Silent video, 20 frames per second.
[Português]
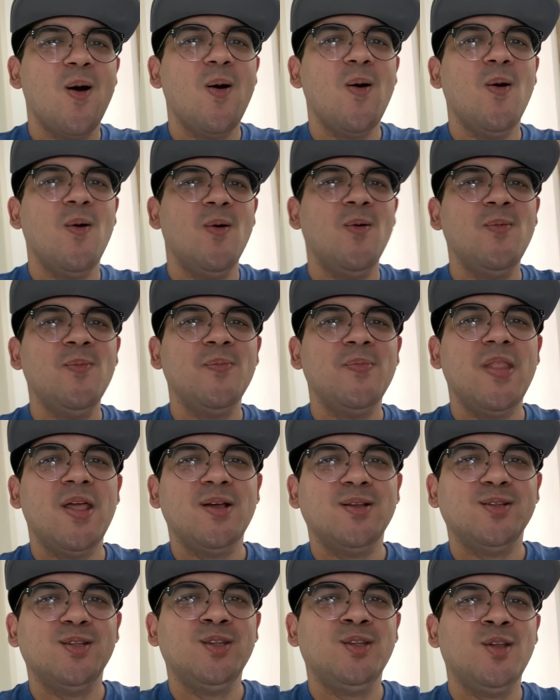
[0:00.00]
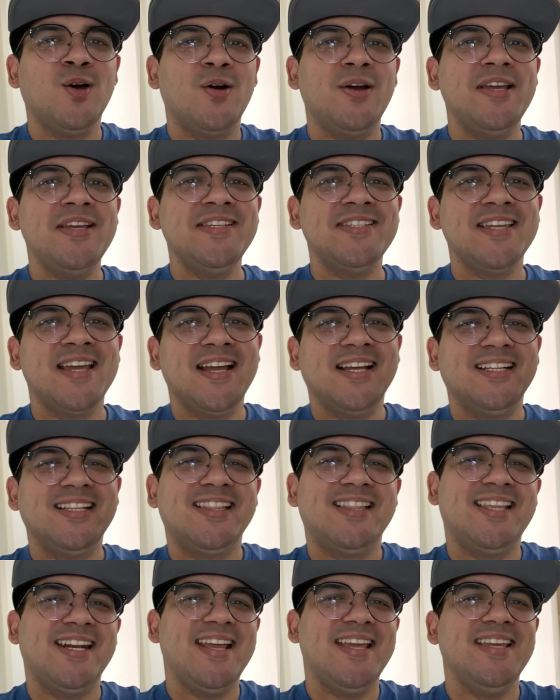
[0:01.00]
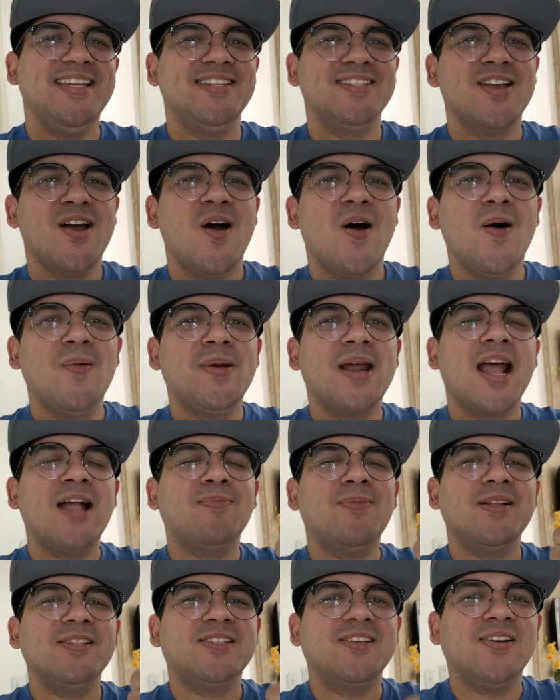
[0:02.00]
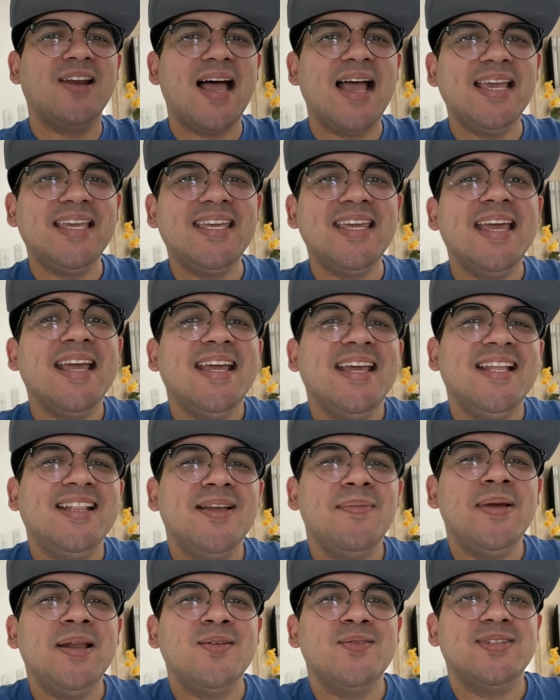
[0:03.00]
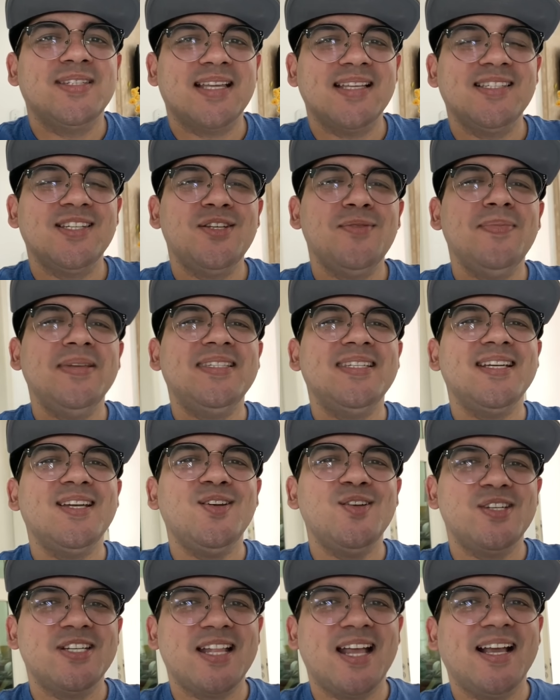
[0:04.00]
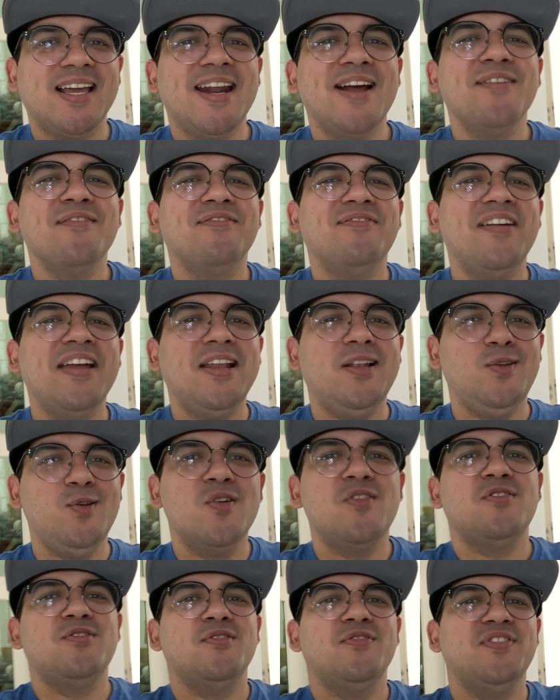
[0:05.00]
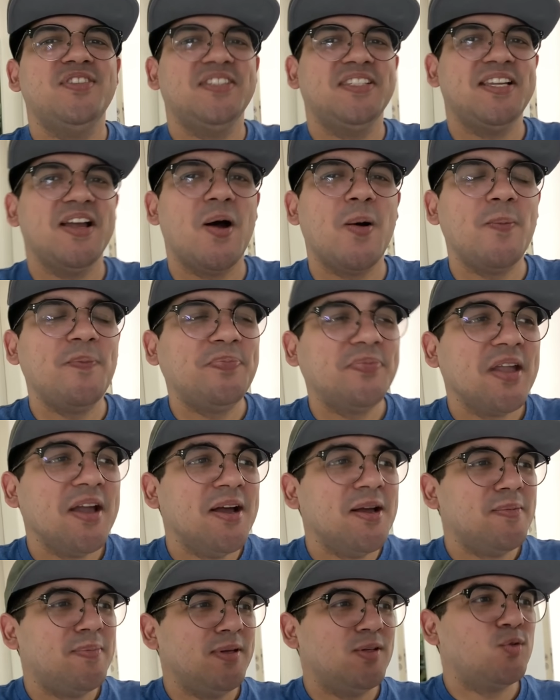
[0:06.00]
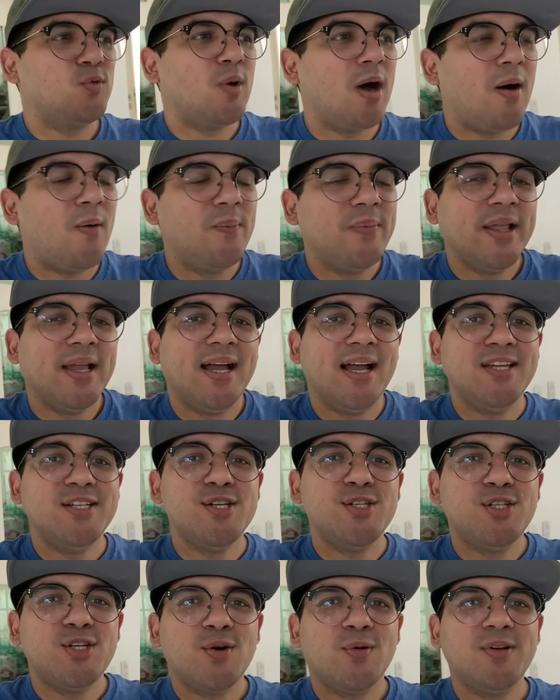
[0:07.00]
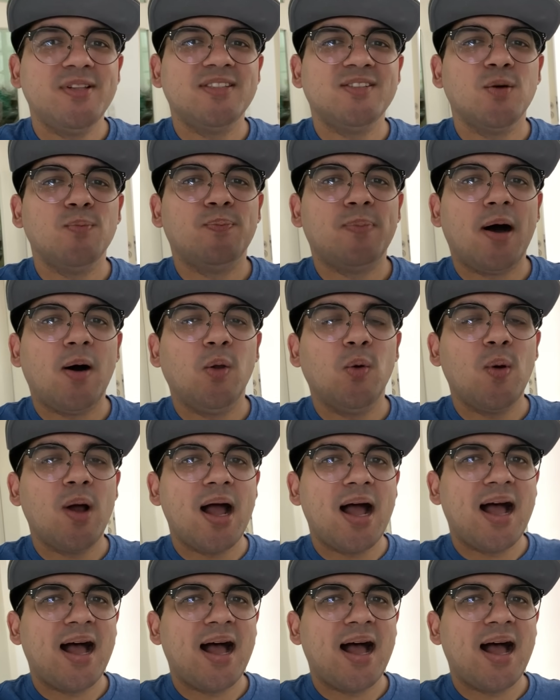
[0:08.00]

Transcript: Um, dois, três. Obrigado pelo seu like e também não se esqueça de me seguir no Instagram Velhote Oficial. Pessoal, a gente chegou de São Paulo